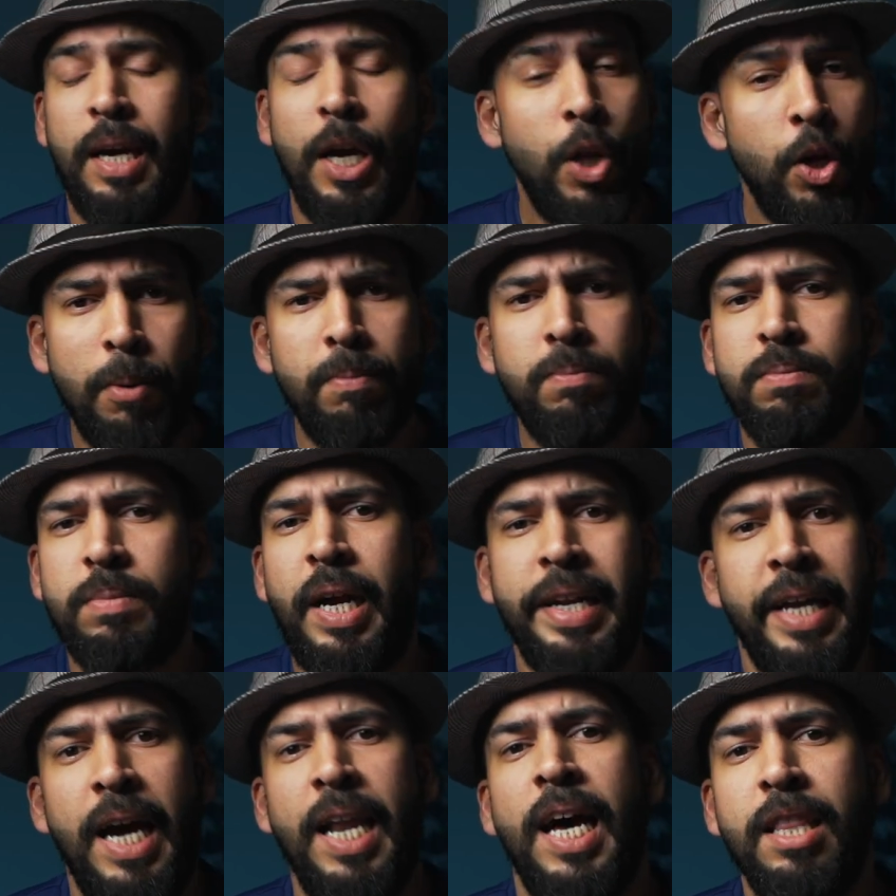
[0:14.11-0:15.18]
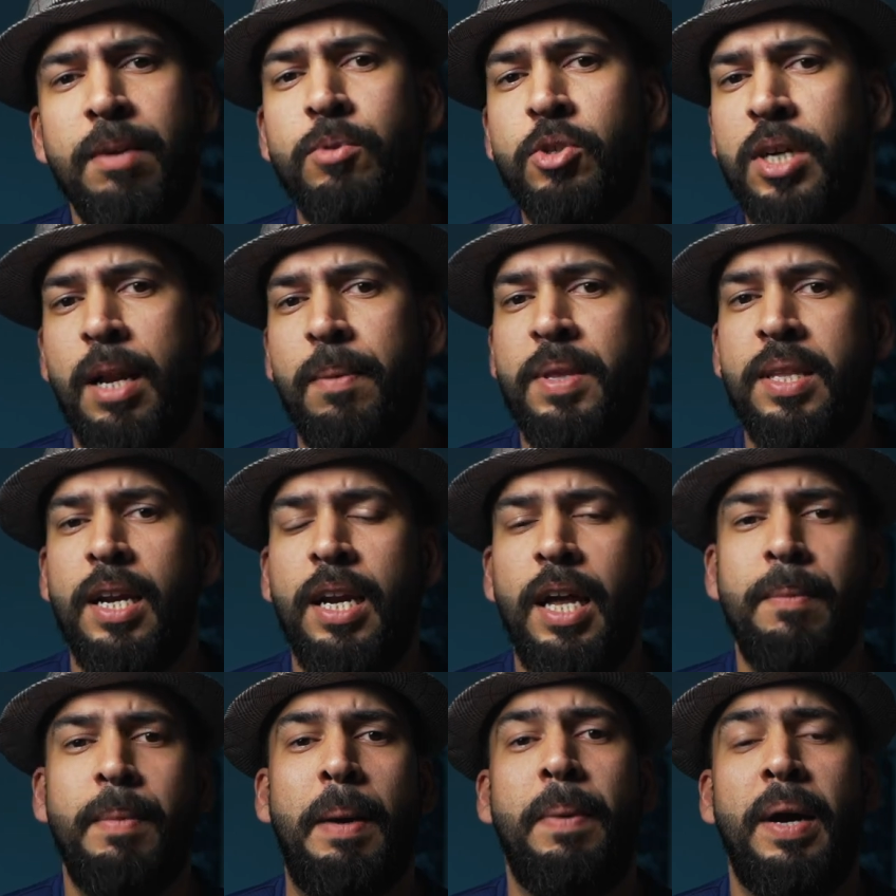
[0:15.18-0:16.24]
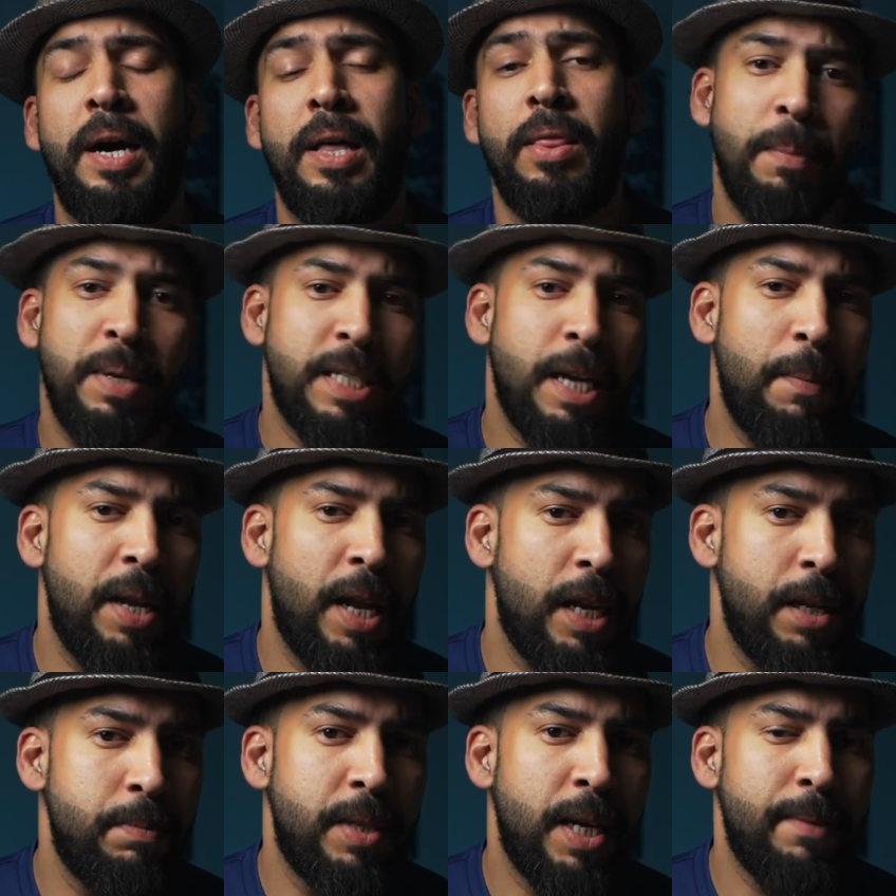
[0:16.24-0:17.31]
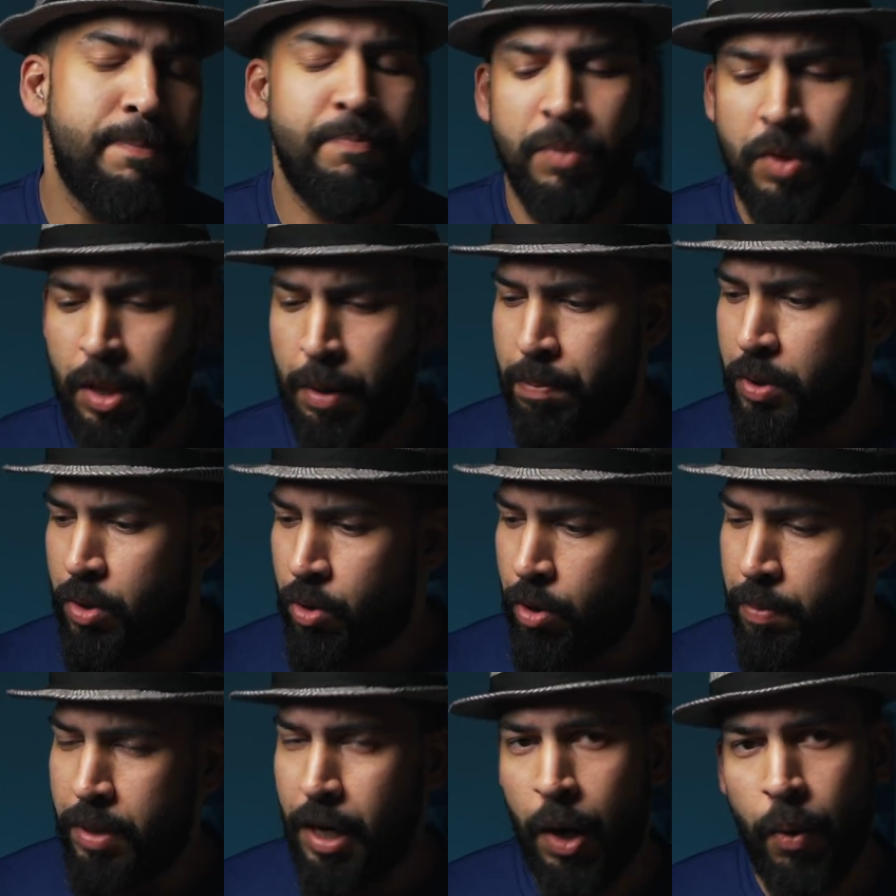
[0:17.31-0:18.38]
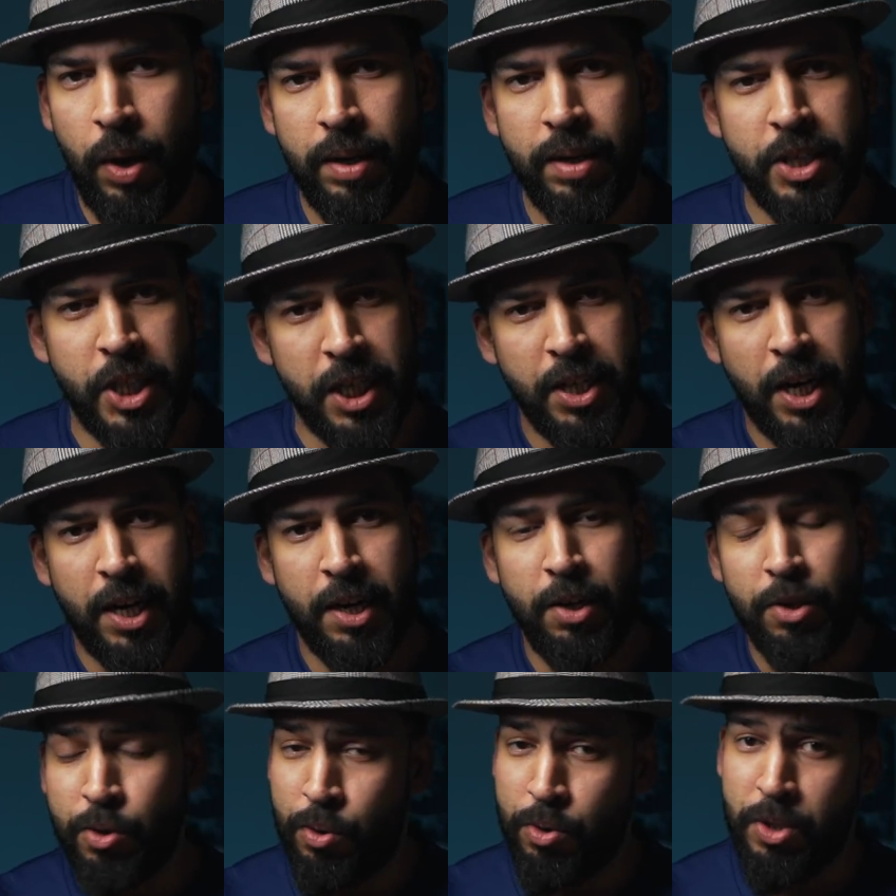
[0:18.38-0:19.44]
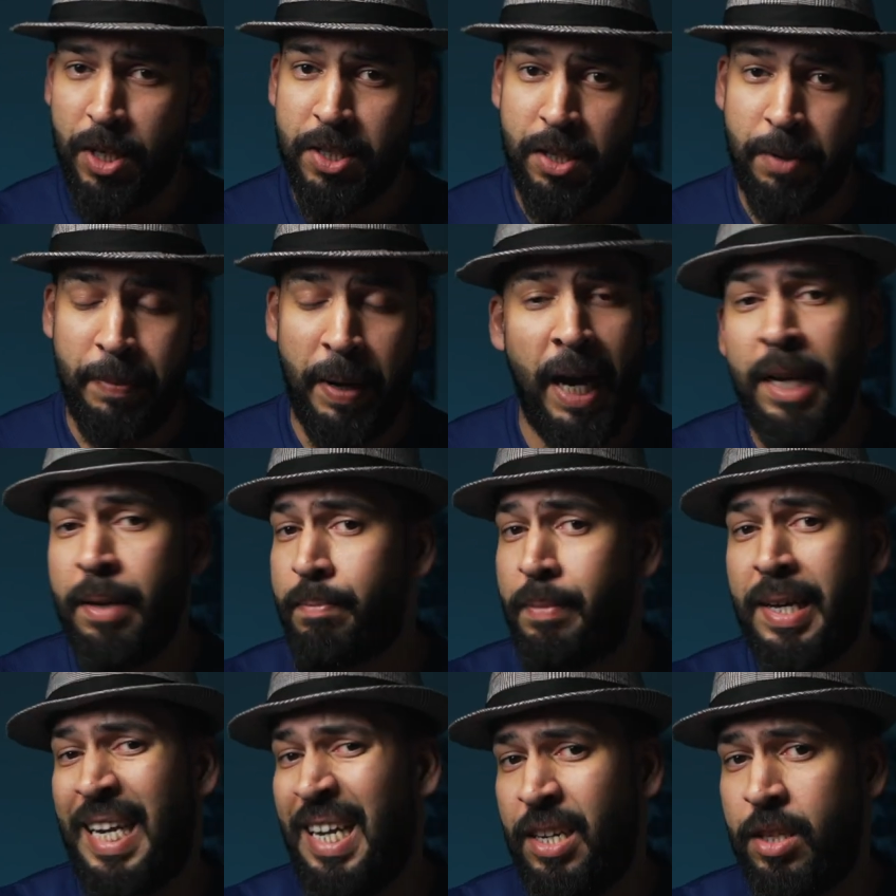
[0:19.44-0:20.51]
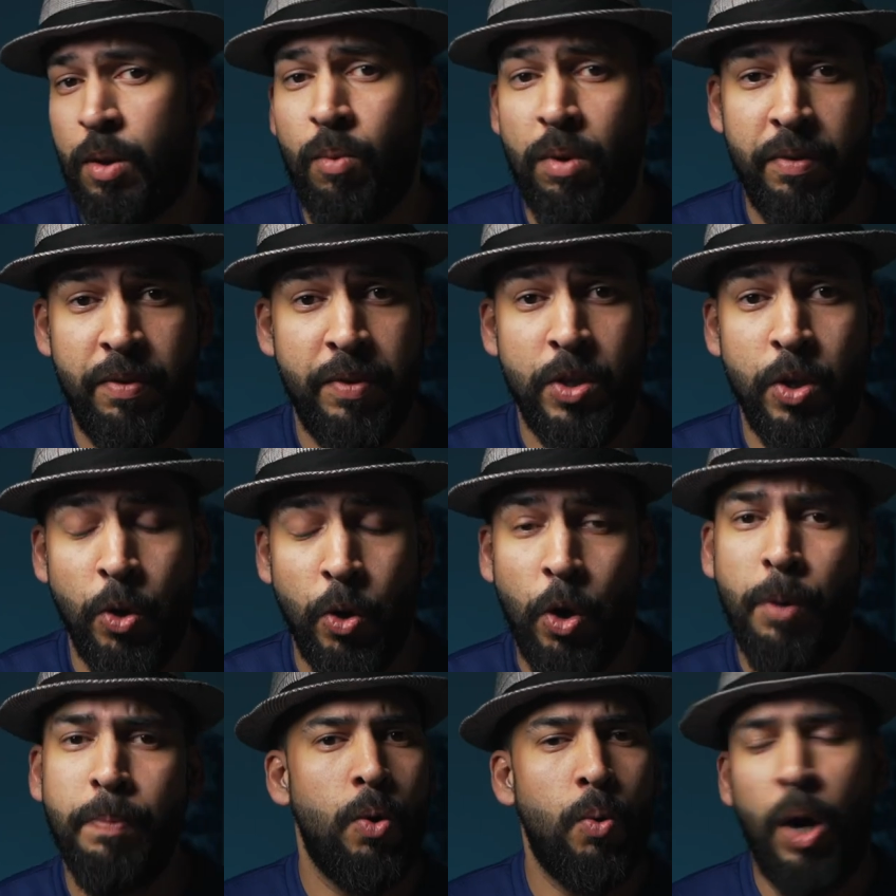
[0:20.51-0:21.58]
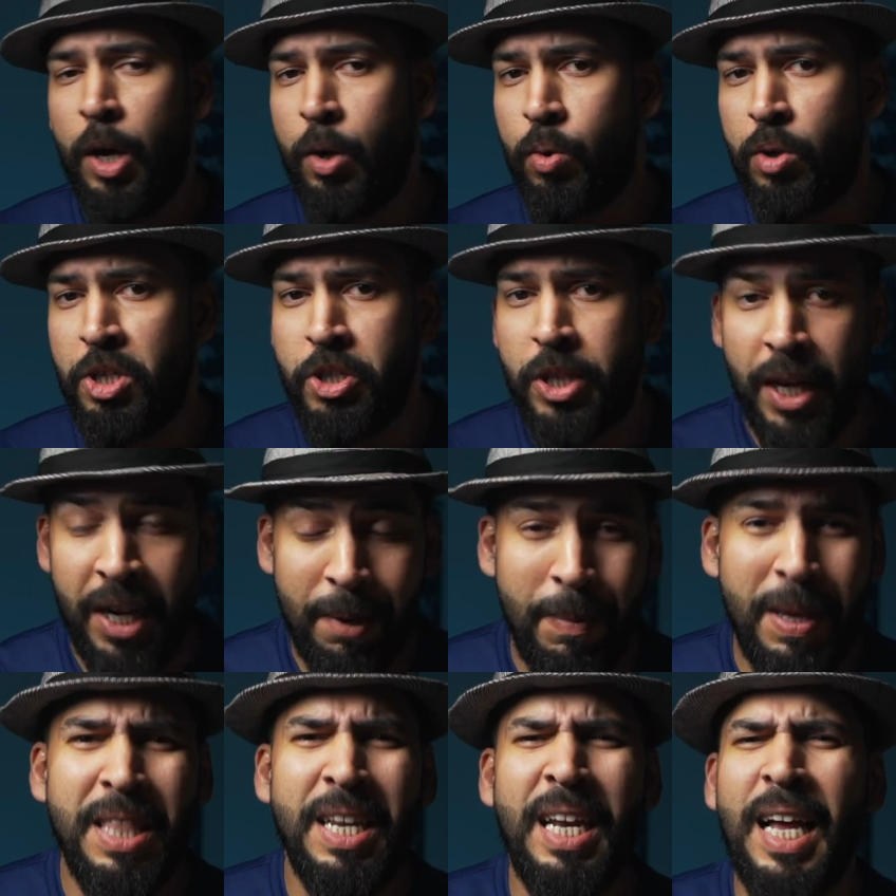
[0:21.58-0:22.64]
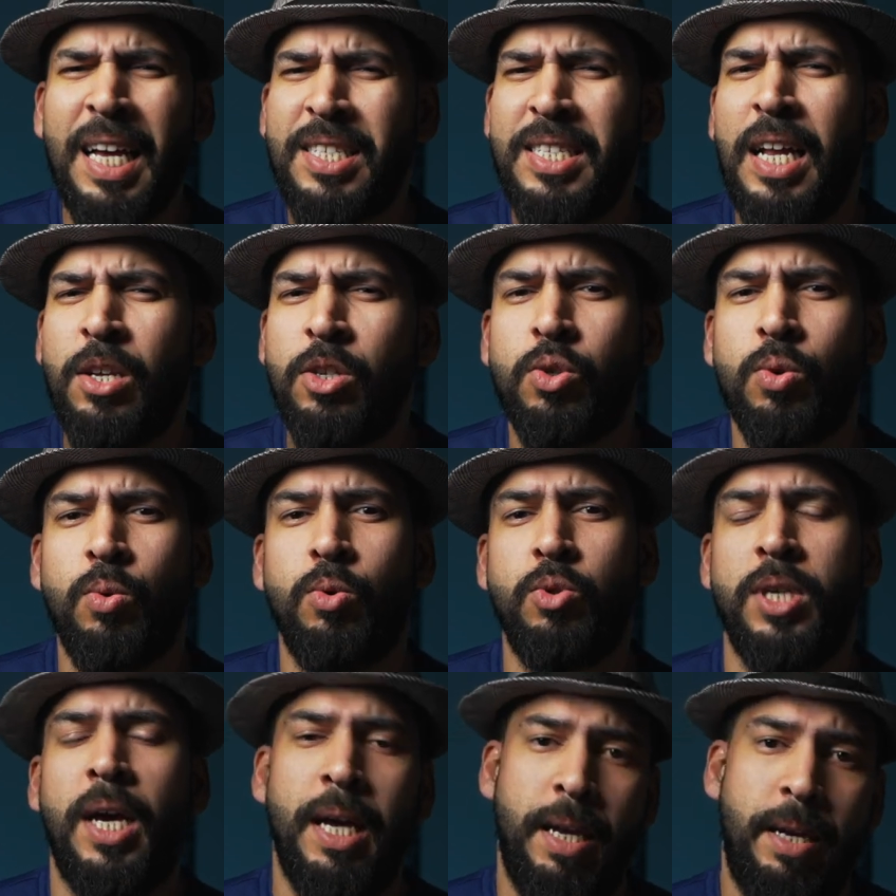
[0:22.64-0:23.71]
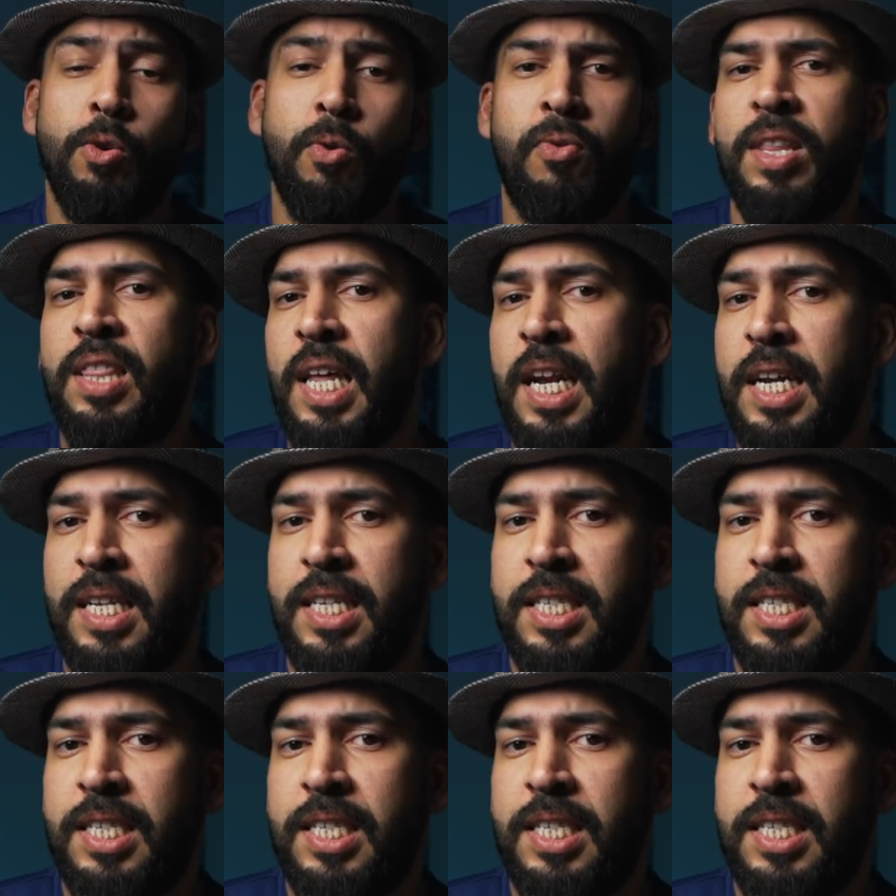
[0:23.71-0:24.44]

اليوم راح نحل هذه المشكلة بإذن الله مع بعض بس قبل لا نبدأ ضبط كوب قهوة عشان تركز وتصحصح معي ما راح نطول في الفيديو اليوم وحيكون الشرح بإذن الله سلس وسهل يفضل أنك